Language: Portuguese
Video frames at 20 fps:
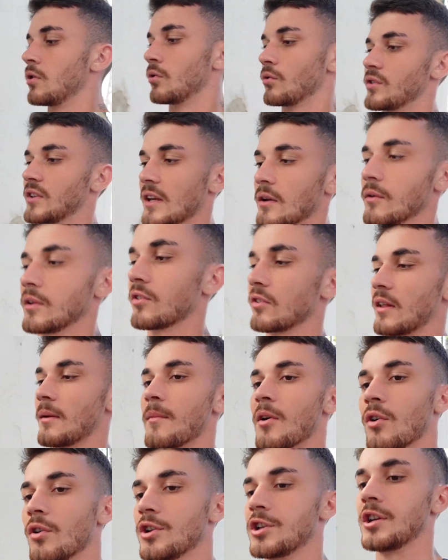usando isso na
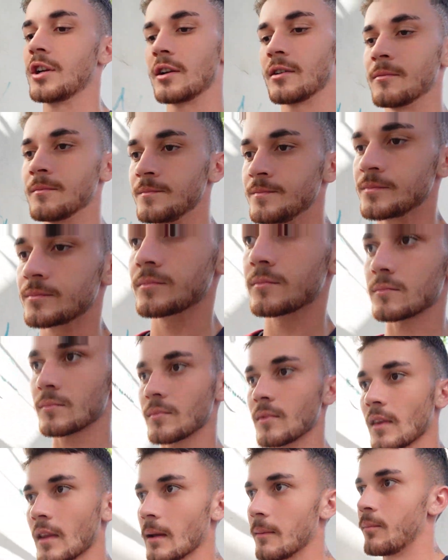minha rotina,
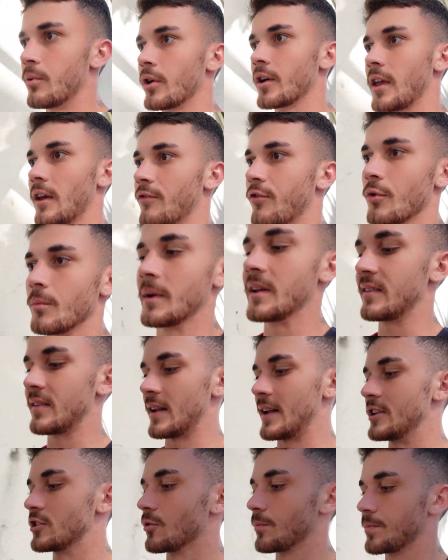porque foi uma excelente